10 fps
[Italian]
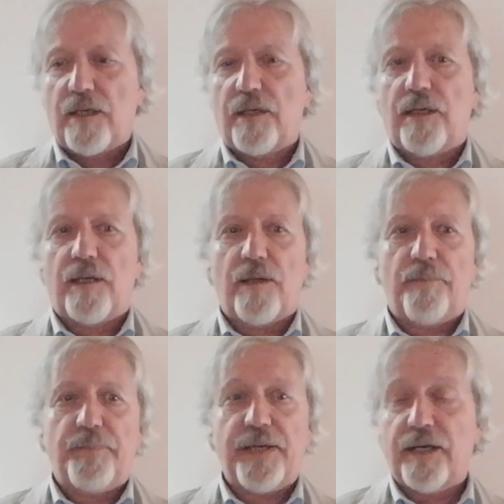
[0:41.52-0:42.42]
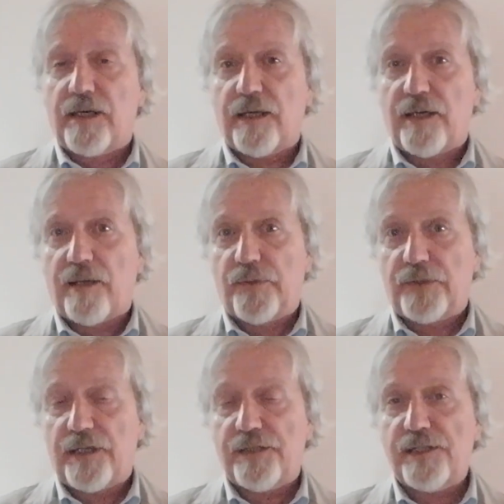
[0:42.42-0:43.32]
Eh, per
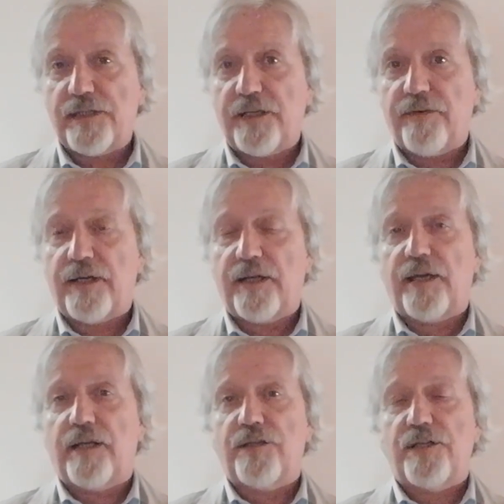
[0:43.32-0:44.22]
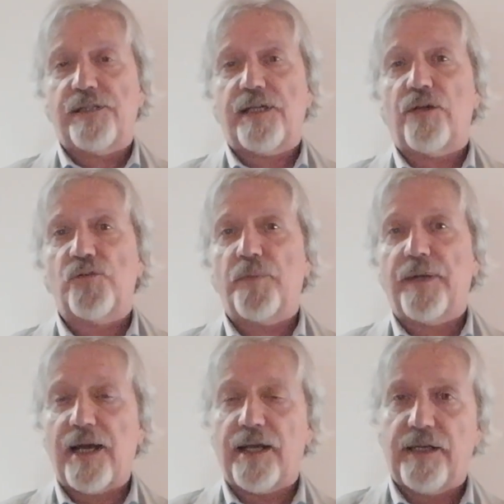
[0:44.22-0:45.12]
potersi iscrivere è necessario
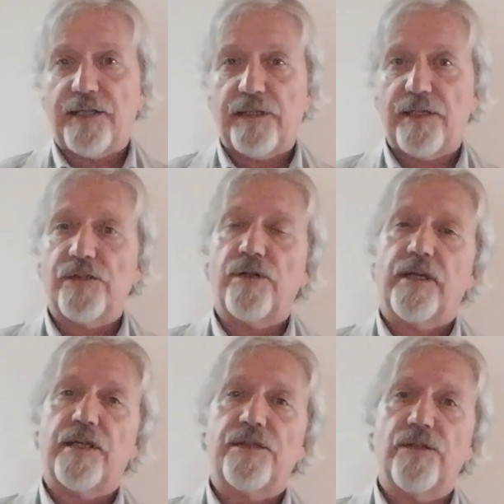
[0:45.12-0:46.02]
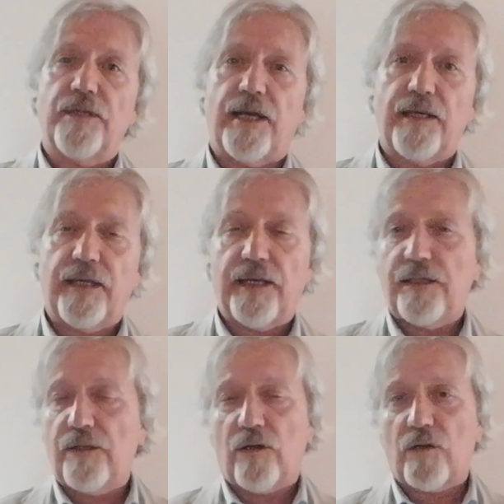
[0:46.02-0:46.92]
superare la selezione nazionale che
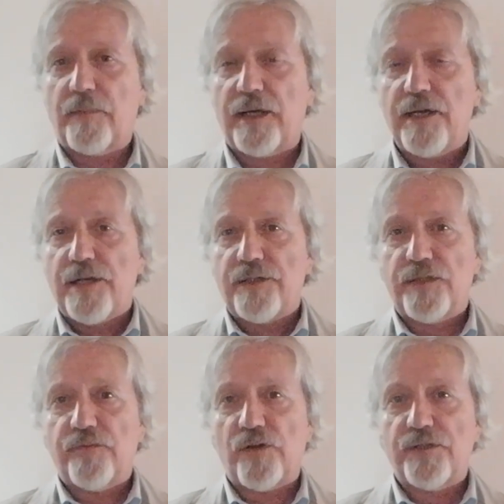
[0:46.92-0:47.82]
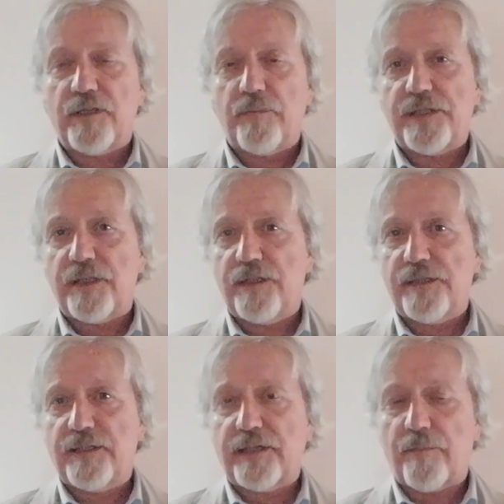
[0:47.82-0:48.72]
di norma si svolge nel mese di
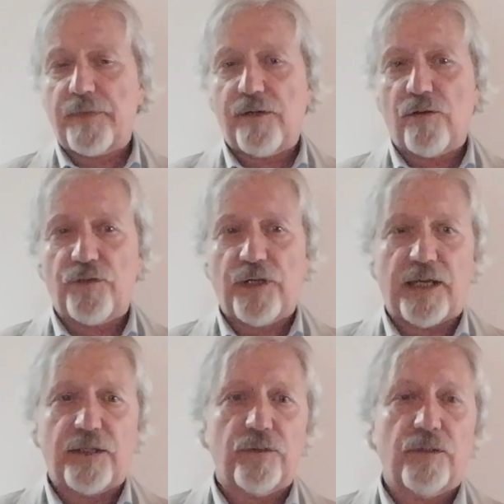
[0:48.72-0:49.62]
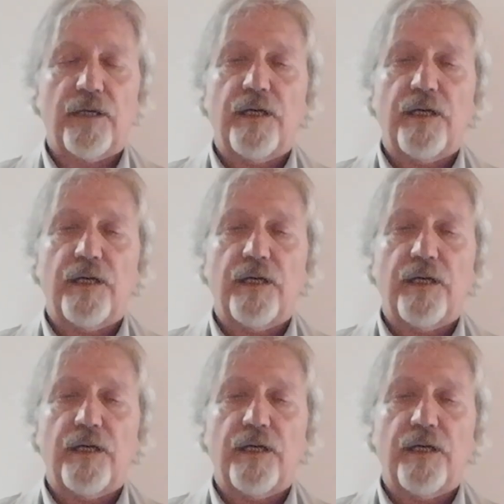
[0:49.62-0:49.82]
settembre di ogni anno.